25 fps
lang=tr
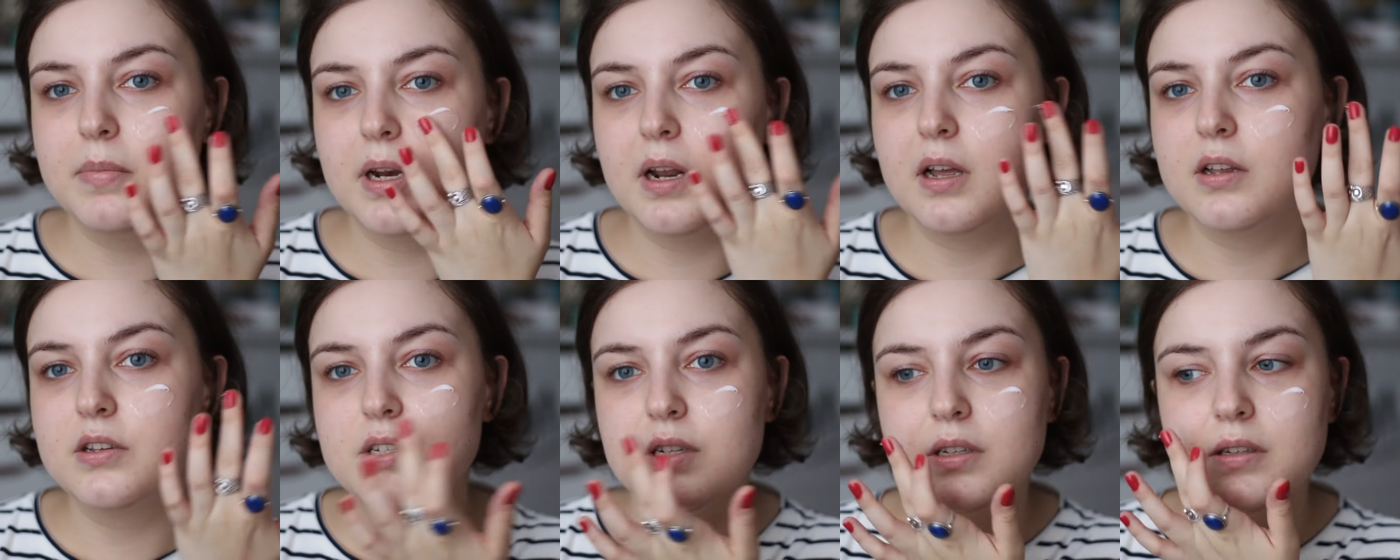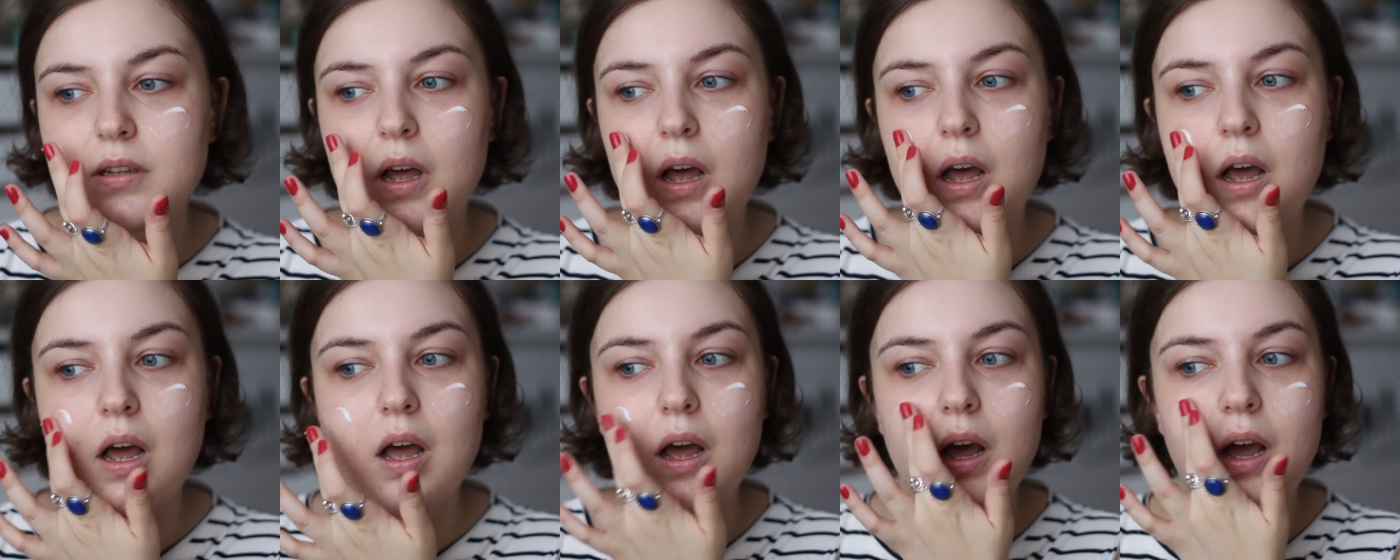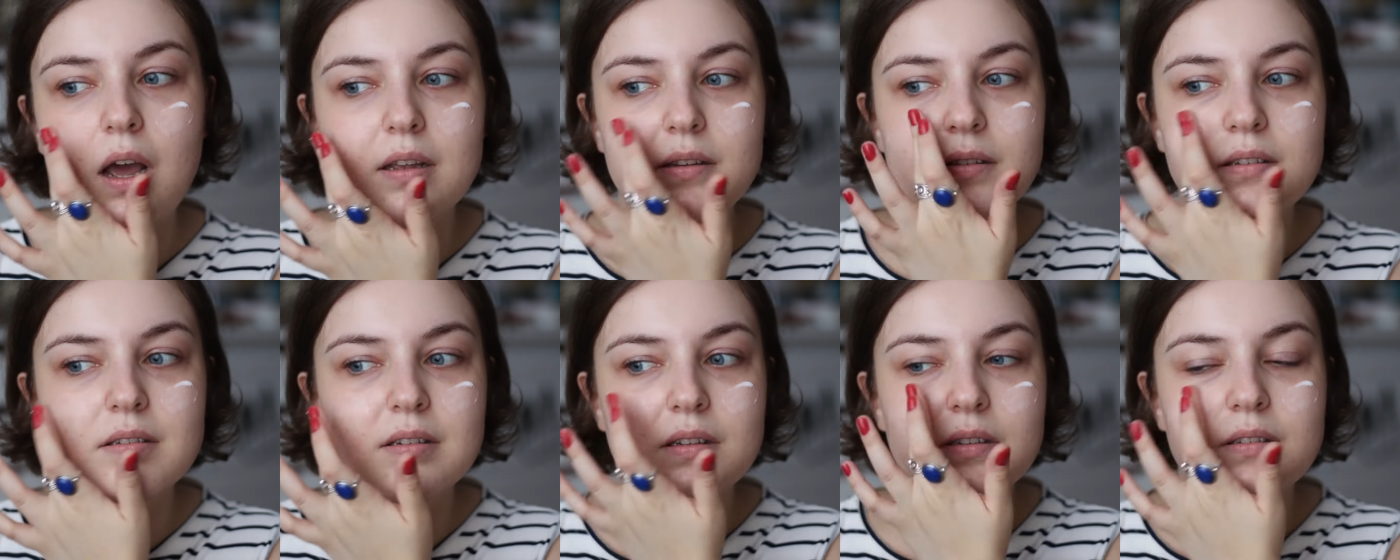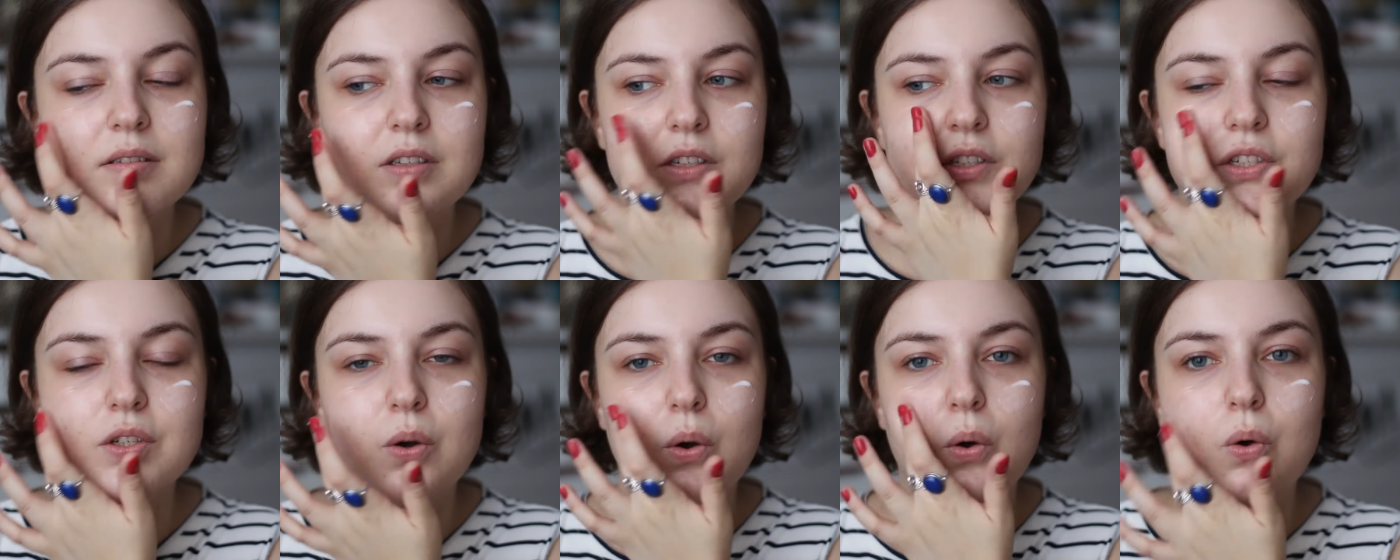Birazcık daha
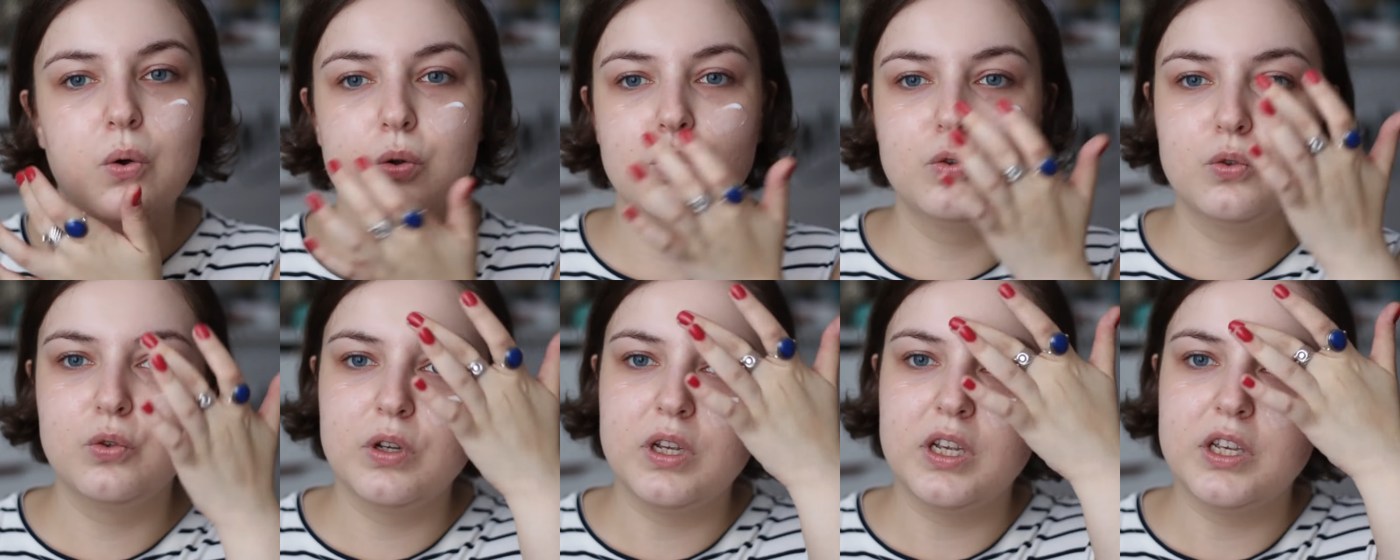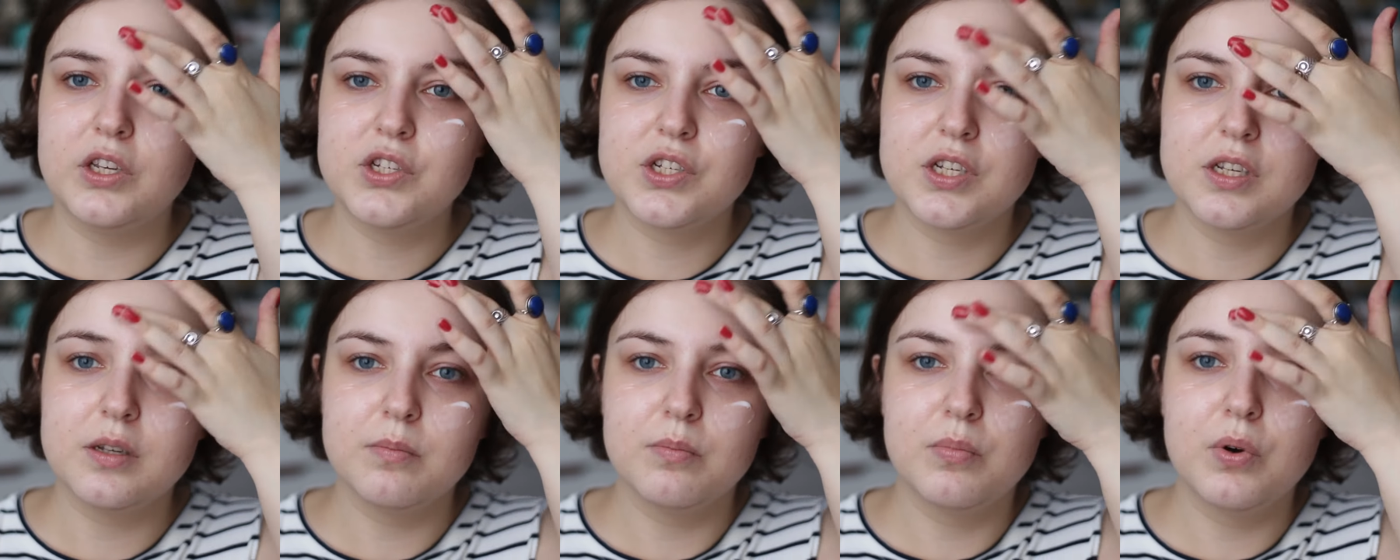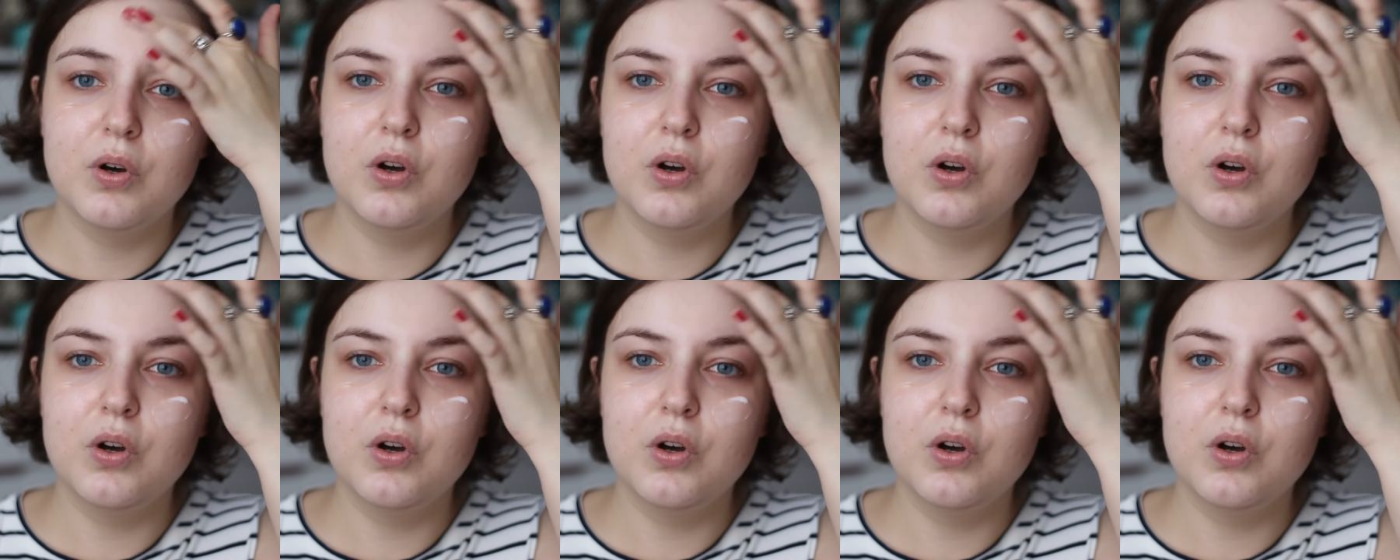aydınlatıcı olduğu için